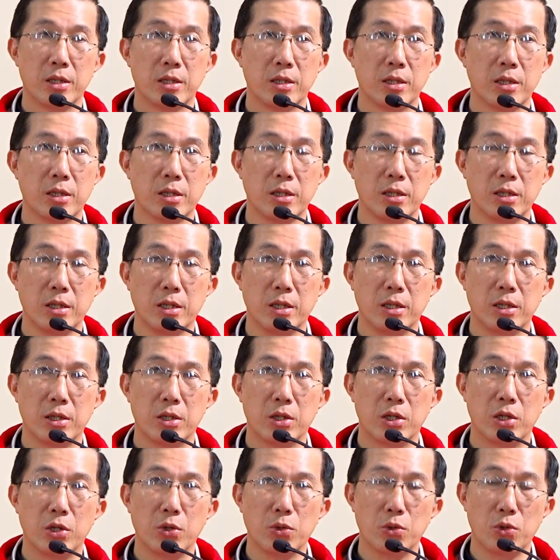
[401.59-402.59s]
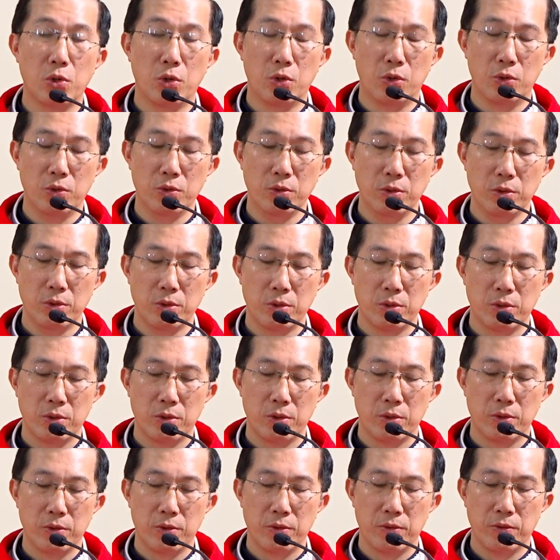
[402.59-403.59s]
những người thiếu thốn
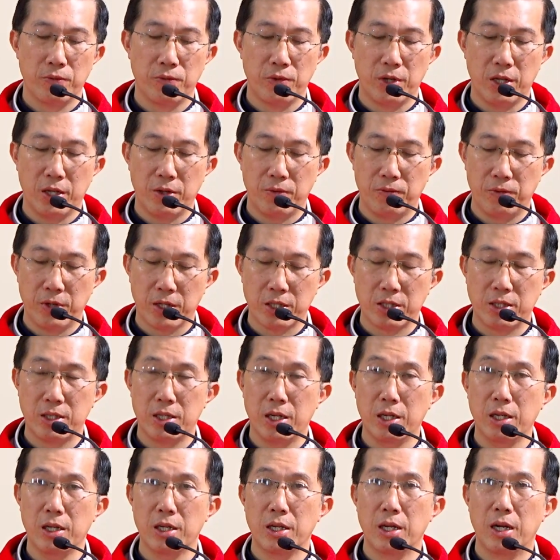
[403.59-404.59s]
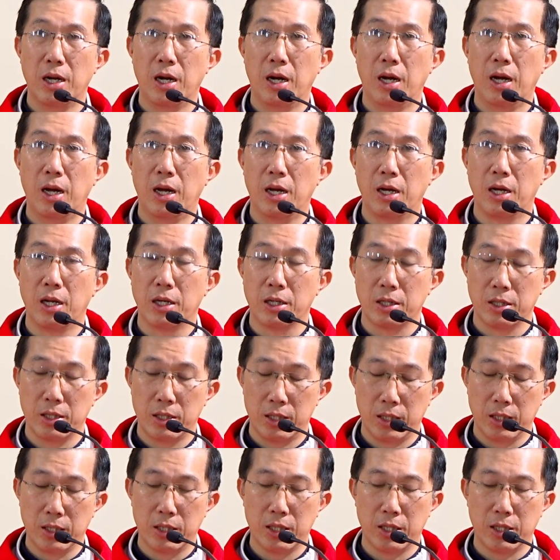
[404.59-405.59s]
về vật chất lẫn
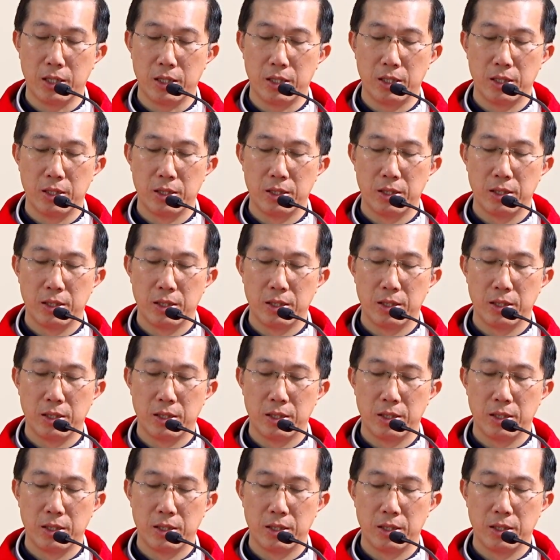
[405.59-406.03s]
tinh thần